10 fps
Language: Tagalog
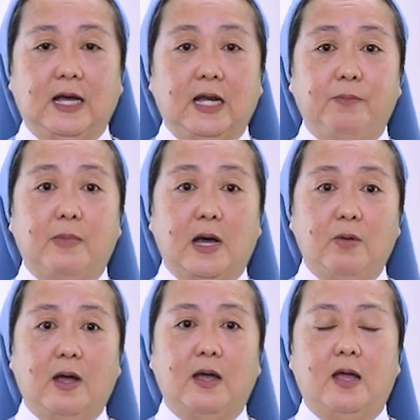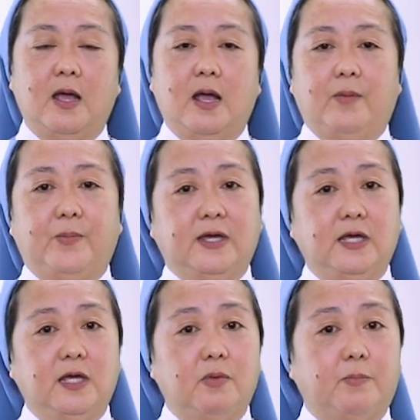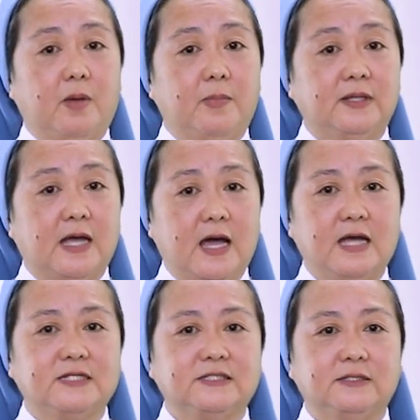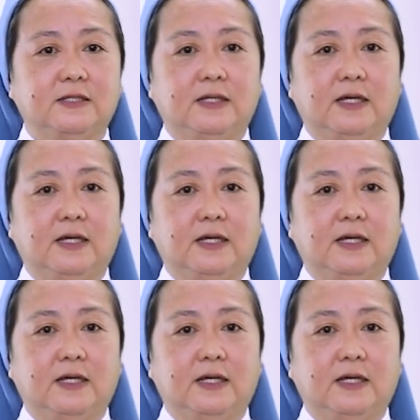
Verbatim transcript: Halimbawa, pagiging mapagmataas.